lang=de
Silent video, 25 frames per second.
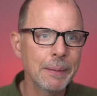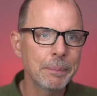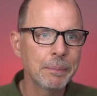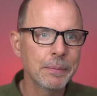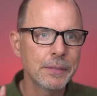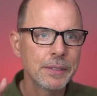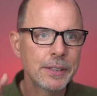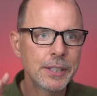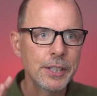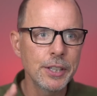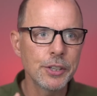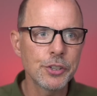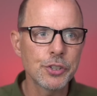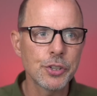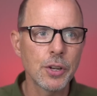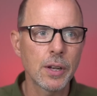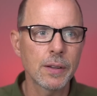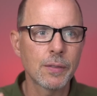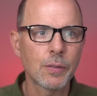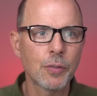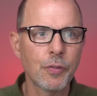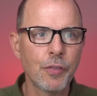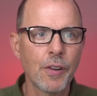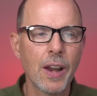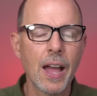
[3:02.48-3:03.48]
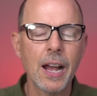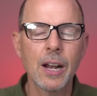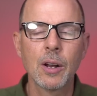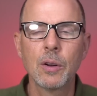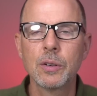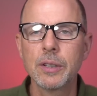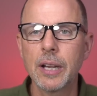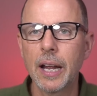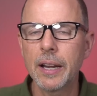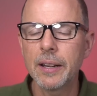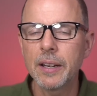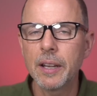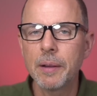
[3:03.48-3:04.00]
Neben T-Shirts, Flaggen
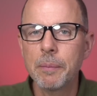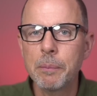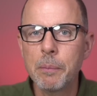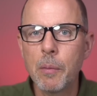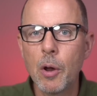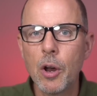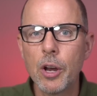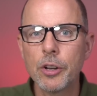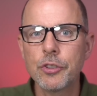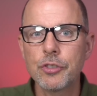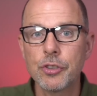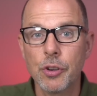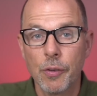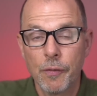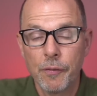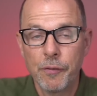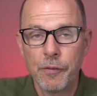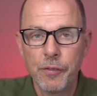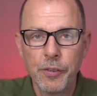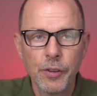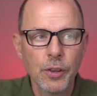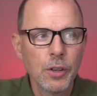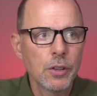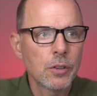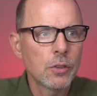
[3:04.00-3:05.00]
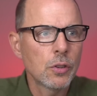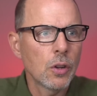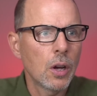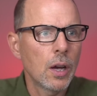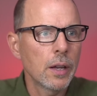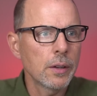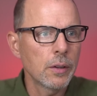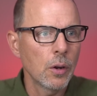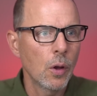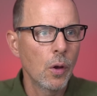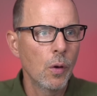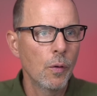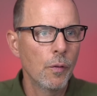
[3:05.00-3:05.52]
und anderem Merch wird
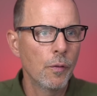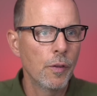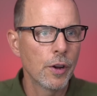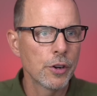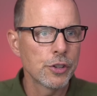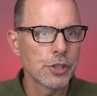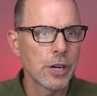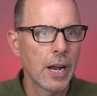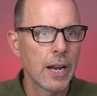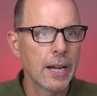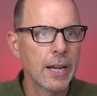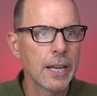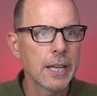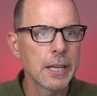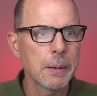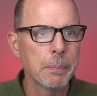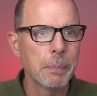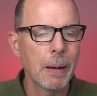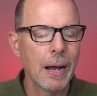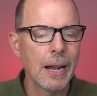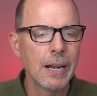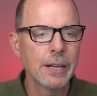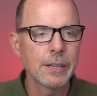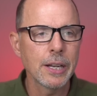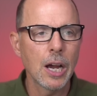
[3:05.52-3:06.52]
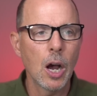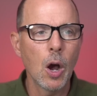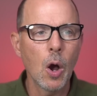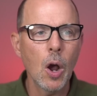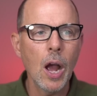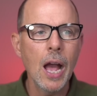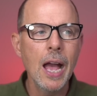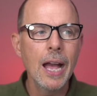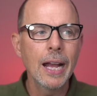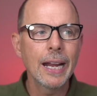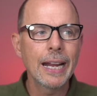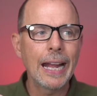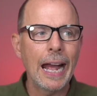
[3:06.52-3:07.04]
dort wahrscheinlich bald
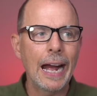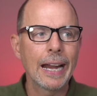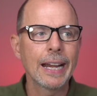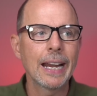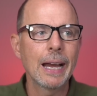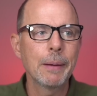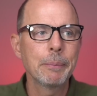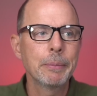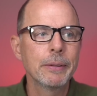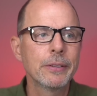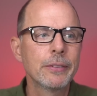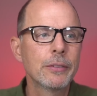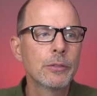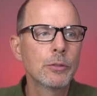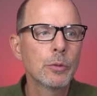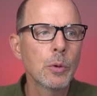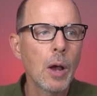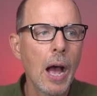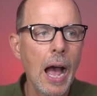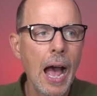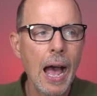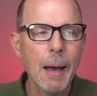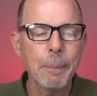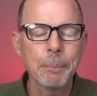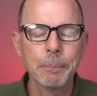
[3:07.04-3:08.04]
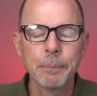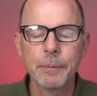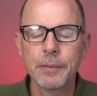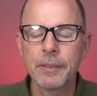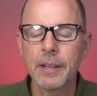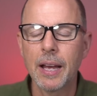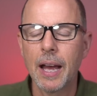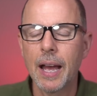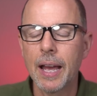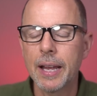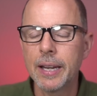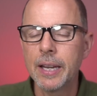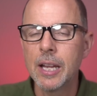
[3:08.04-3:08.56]
auch Cannabis zu haben
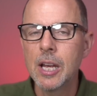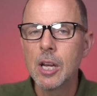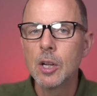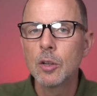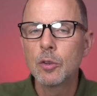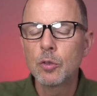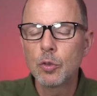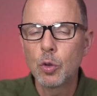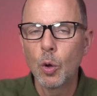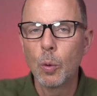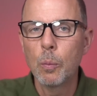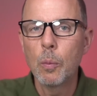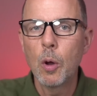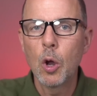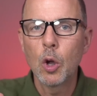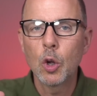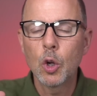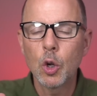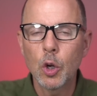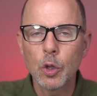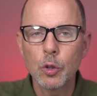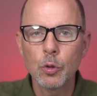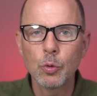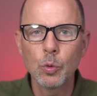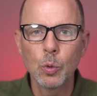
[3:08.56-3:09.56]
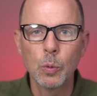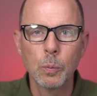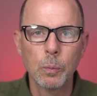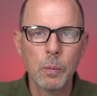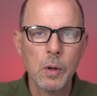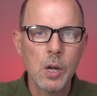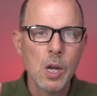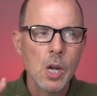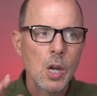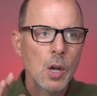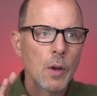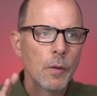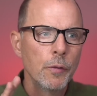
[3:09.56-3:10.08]
sein zum Konsum.
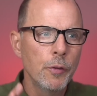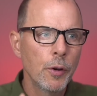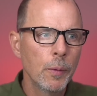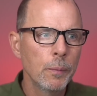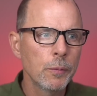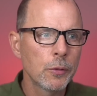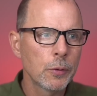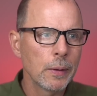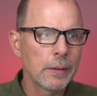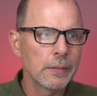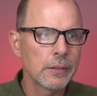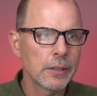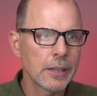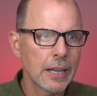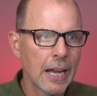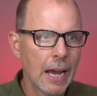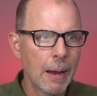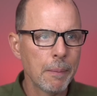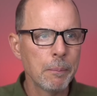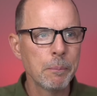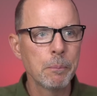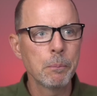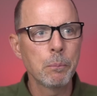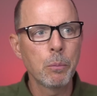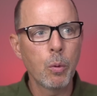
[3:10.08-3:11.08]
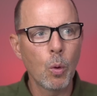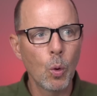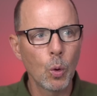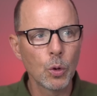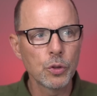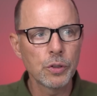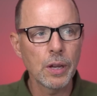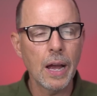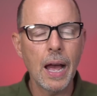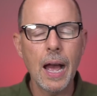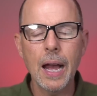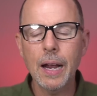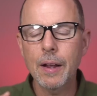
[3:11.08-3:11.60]
25 Gramm pro
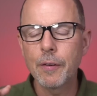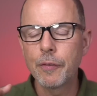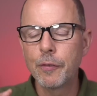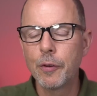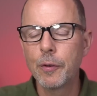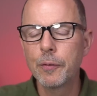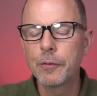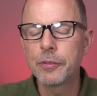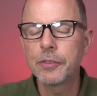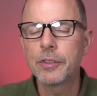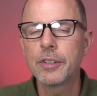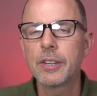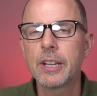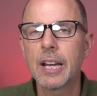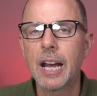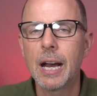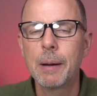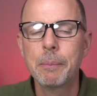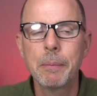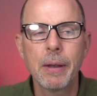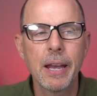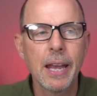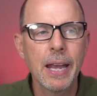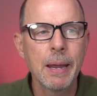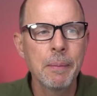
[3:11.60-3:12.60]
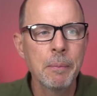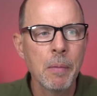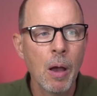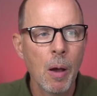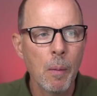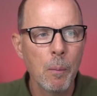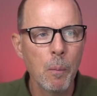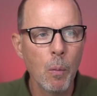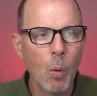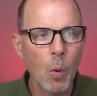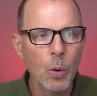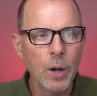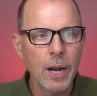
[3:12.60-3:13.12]
Tag, 50 Gramm im
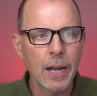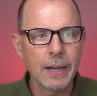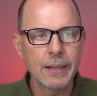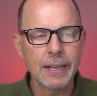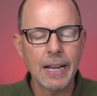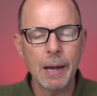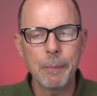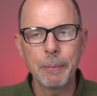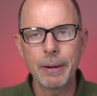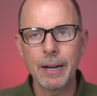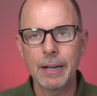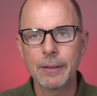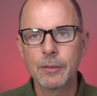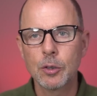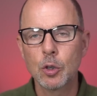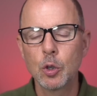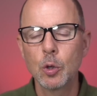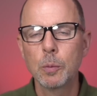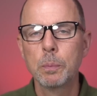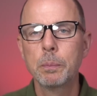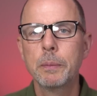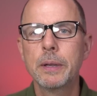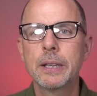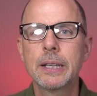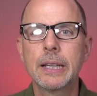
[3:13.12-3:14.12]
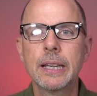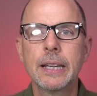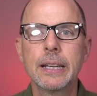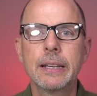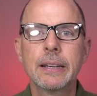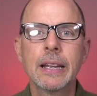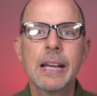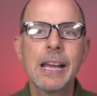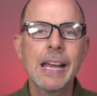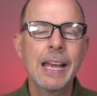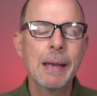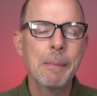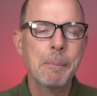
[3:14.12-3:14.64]
Monat kann man als
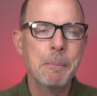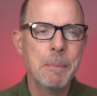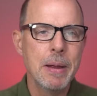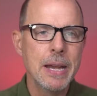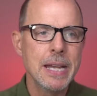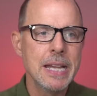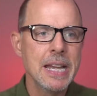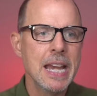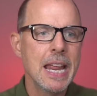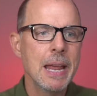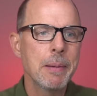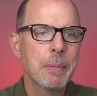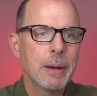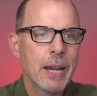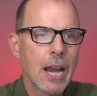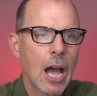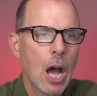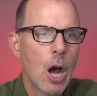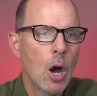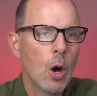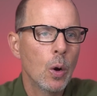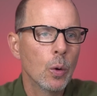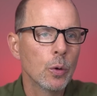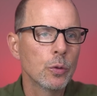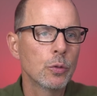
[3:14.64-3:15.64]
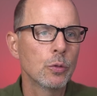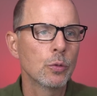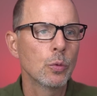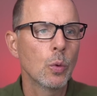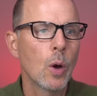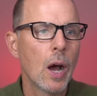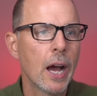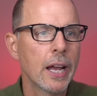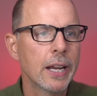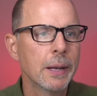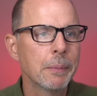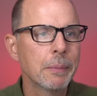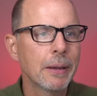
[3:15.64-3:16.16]
Clubmitglied mitnehmen aus
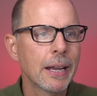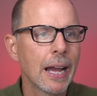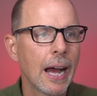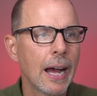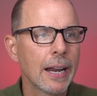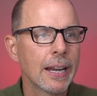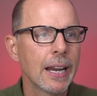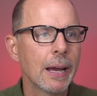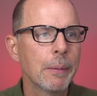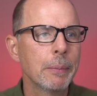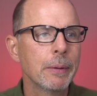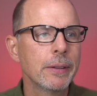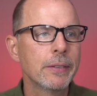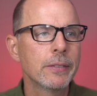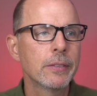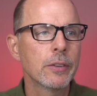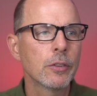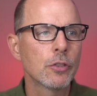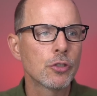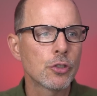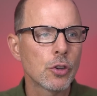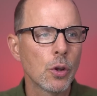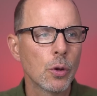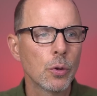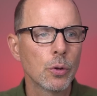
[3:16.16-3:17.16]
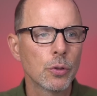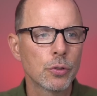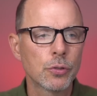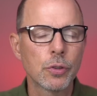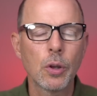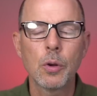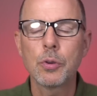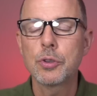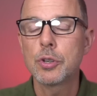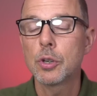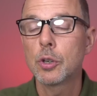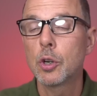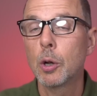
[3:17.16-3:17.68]
so einem Cannabis
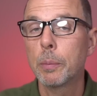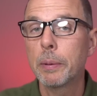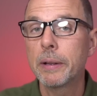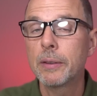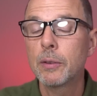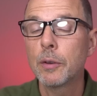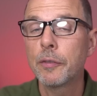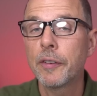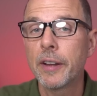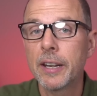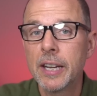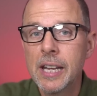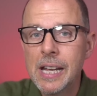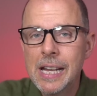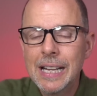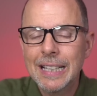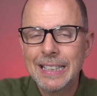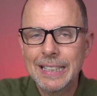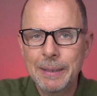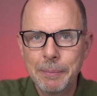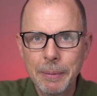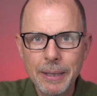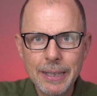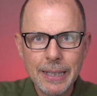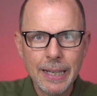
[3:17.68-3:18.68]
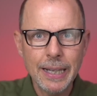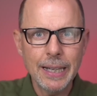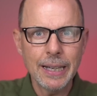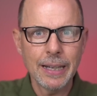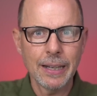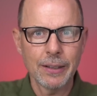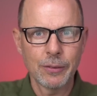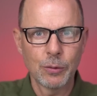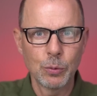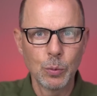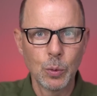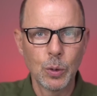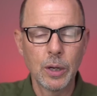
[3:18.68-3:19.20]
Social Club. Insofern, die
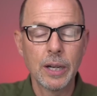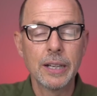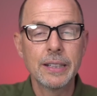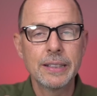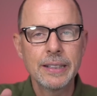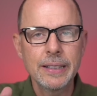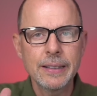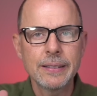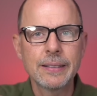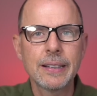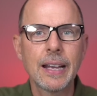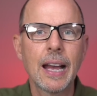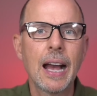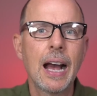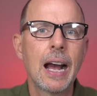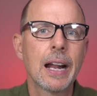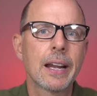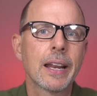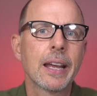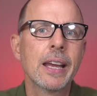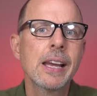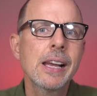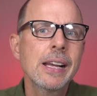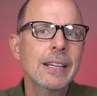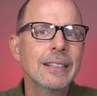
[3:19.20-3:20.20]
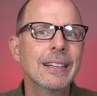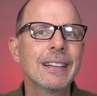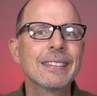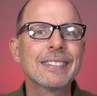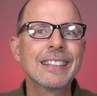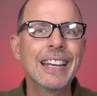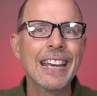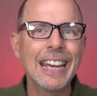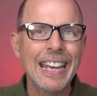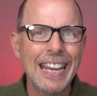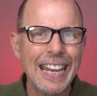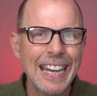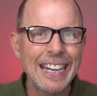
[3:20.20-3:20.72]
Mitgliedersuche, die ist gerade das
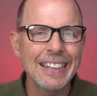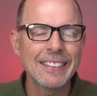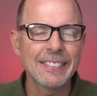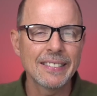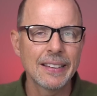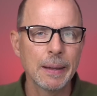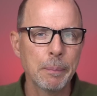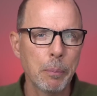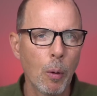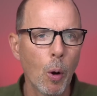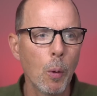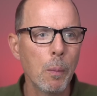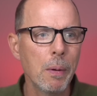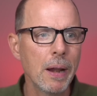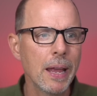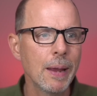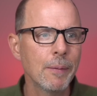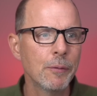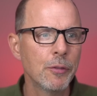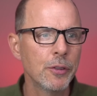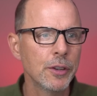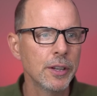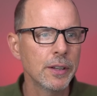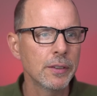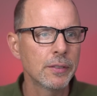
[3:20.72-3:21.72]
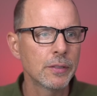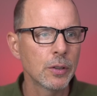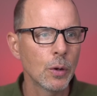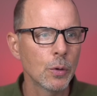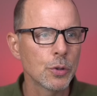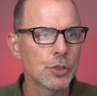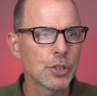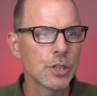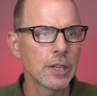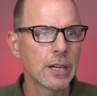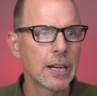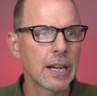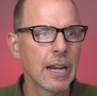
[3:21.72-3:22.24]
geringste Problem für die
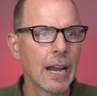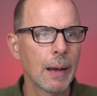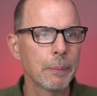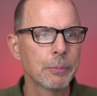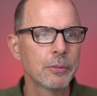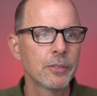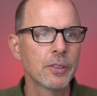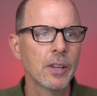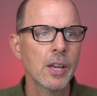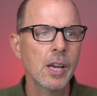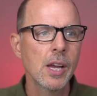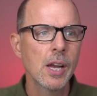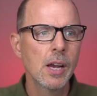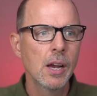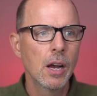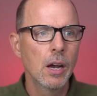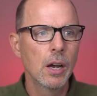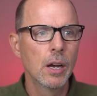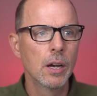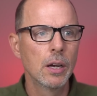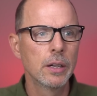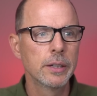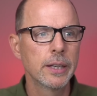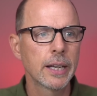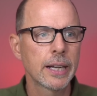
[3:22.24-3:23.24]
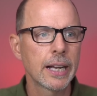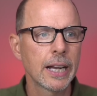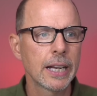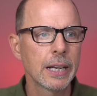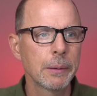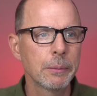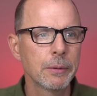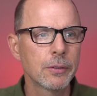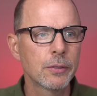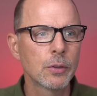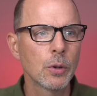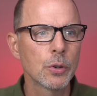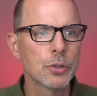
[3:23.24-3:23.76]
Social Clubs. Äh, der
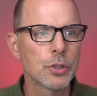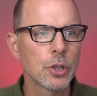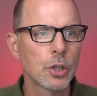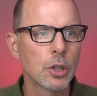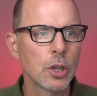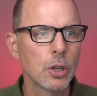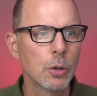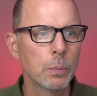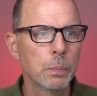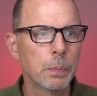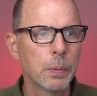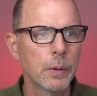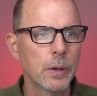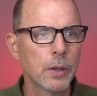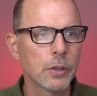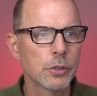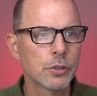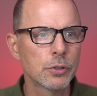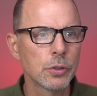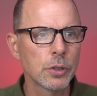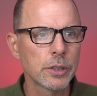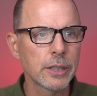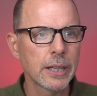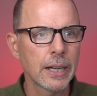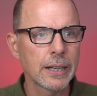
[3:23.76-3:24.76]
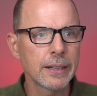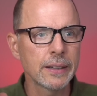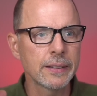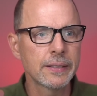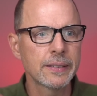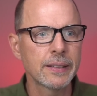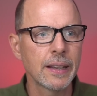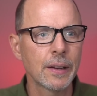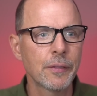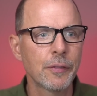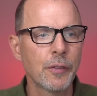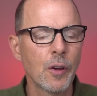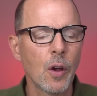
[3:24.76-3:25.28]
Cannabis Social Club äh, Stuttgart ist
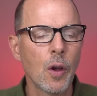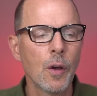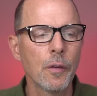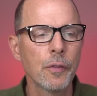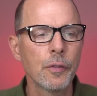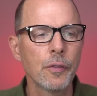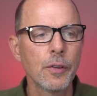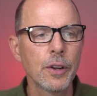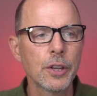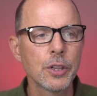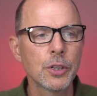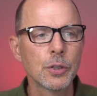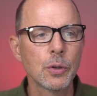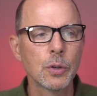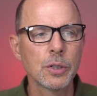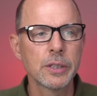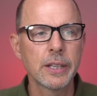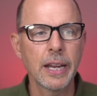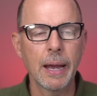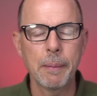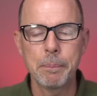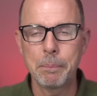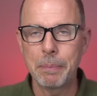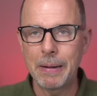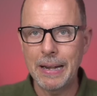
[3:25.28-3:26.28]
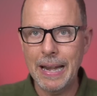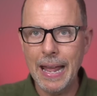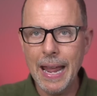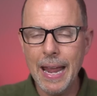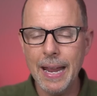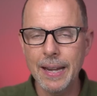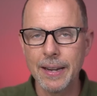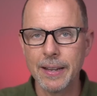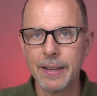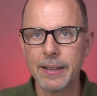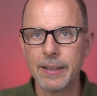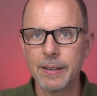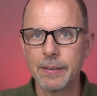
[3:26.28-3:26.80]
seit Veröffentlichung der
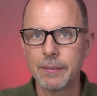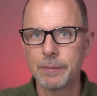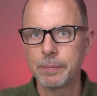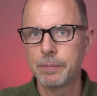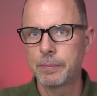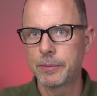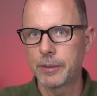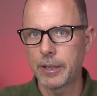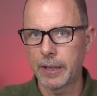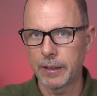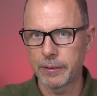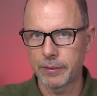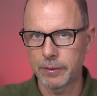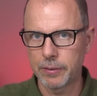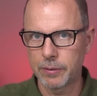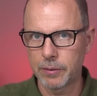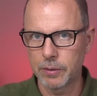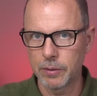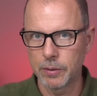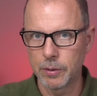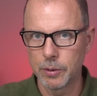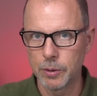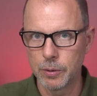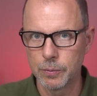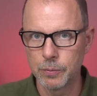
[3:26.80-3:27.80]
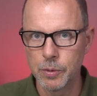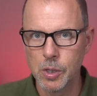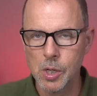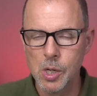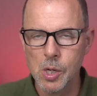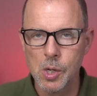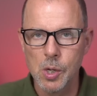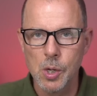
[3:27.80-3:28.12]
Pläne des äh,